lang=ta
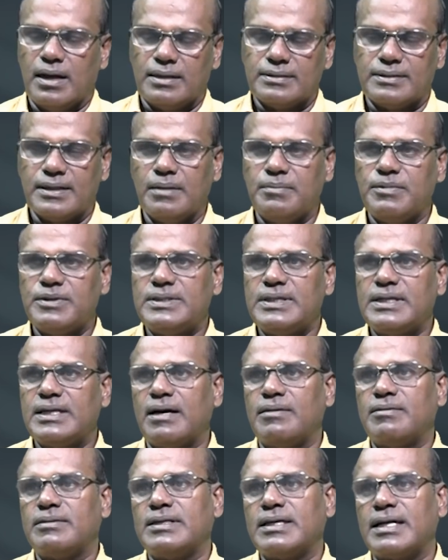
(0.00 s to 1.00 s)

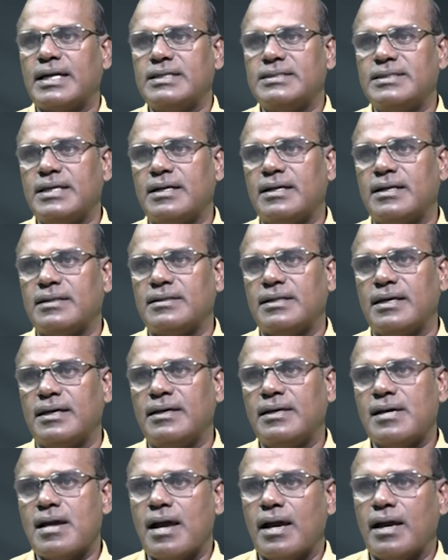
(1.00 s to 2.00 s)
தேமுதிக வந்து கடைசியாக நடந்த
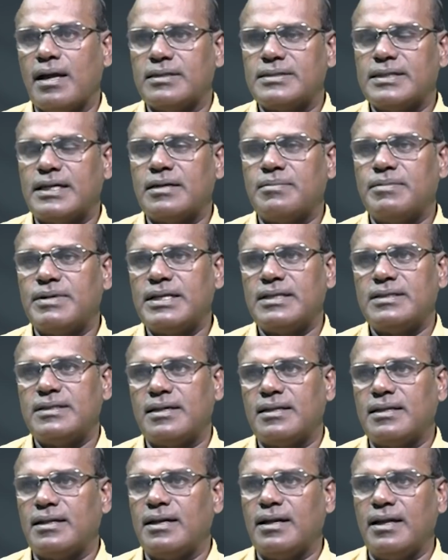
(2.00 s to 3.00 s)
சட்டமன்ற
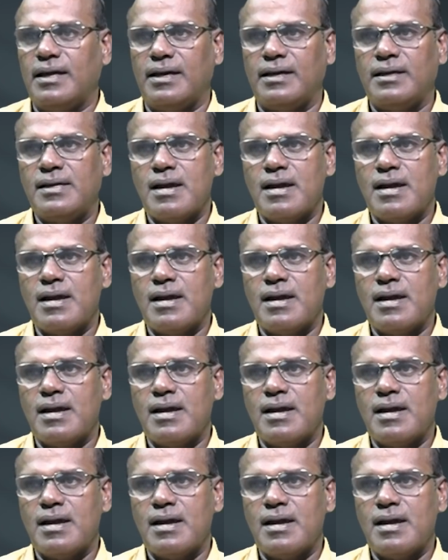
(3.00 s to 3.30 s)
தேர்தலில்